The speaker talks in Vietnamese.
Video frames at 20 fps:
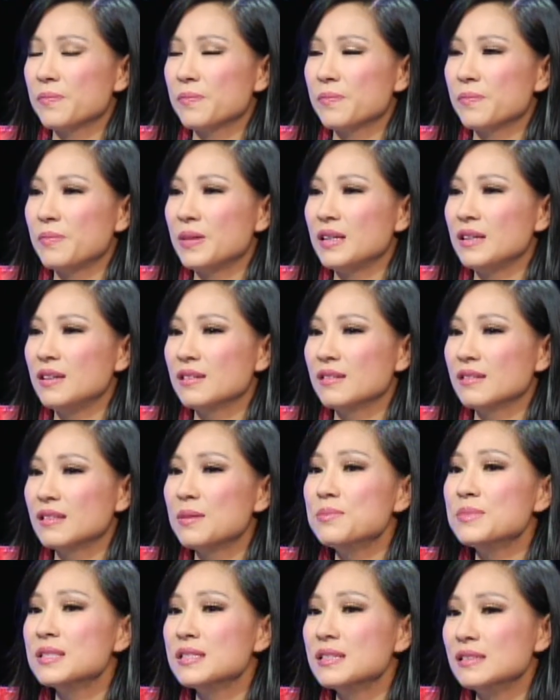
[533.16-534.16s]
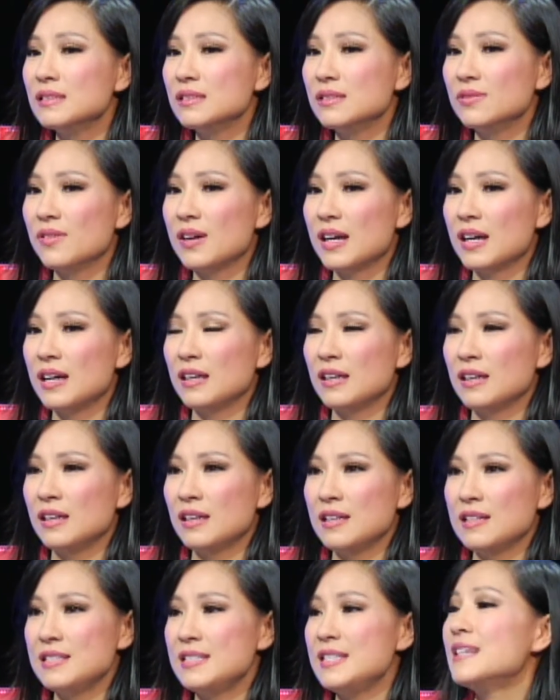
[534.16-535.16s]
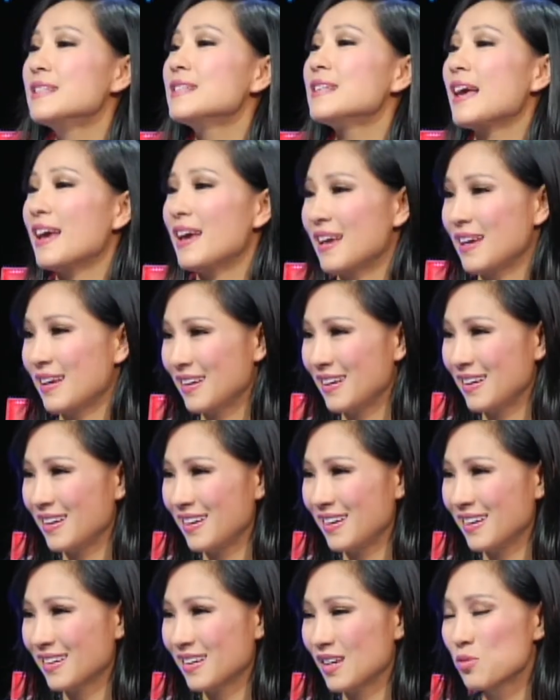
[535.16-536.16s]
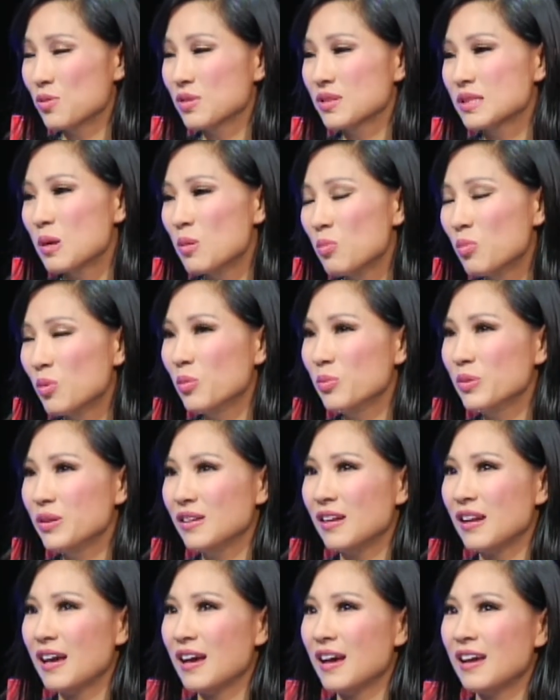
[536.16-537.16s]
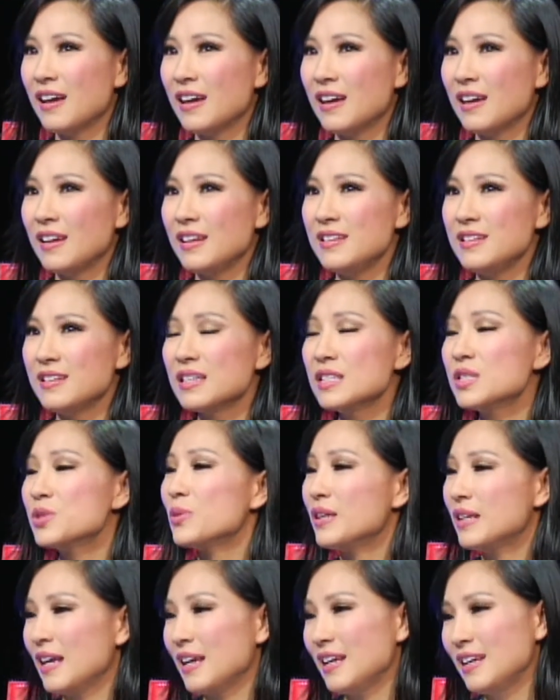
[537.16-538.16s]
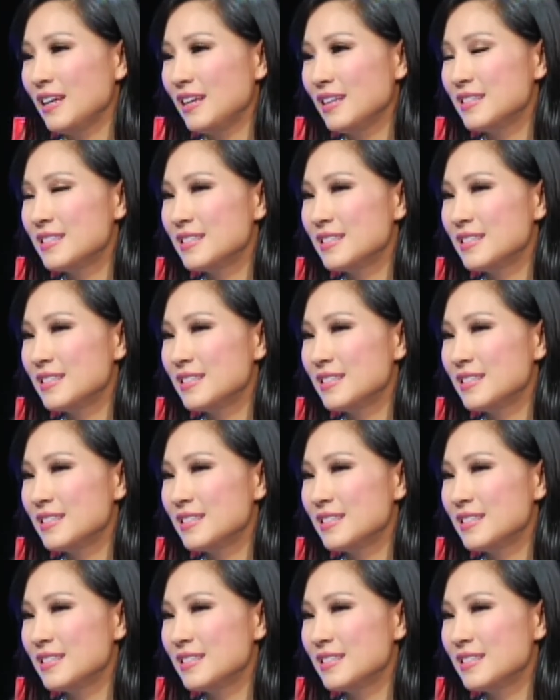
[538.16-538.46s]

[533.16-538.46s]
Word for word: mình được tâm sự và chia sẻ cái cuộc sống cũng như là những cái suy nghĩ.